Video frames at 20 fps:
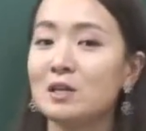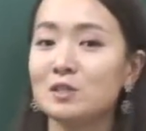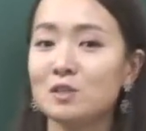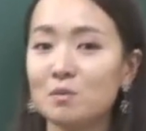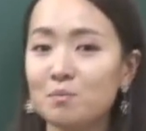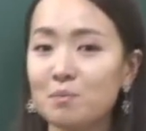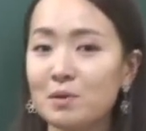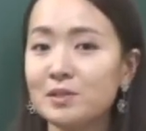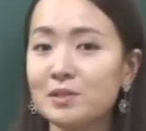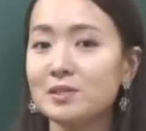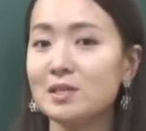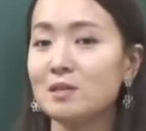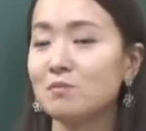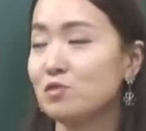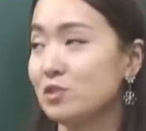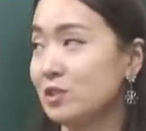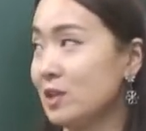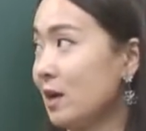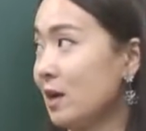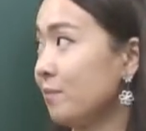첫 번째
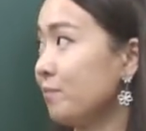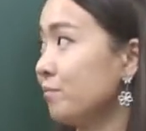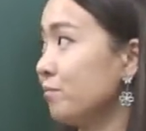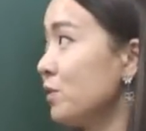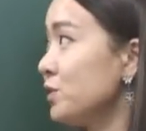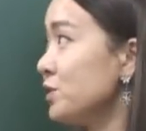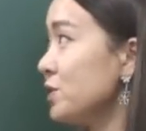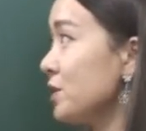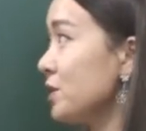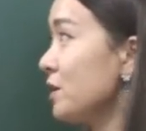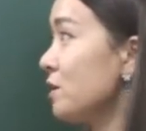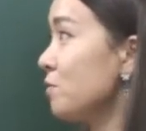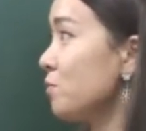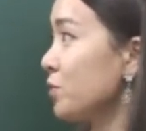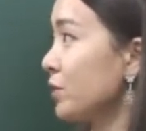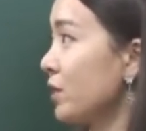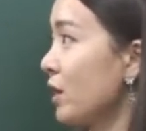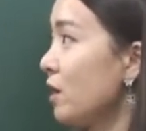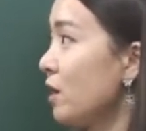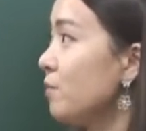문장 먼저 읽어
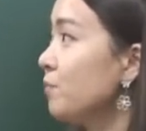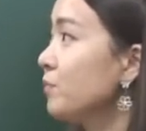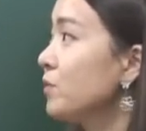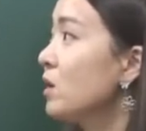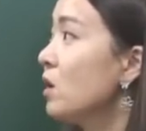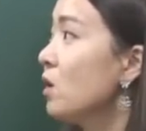볼게요.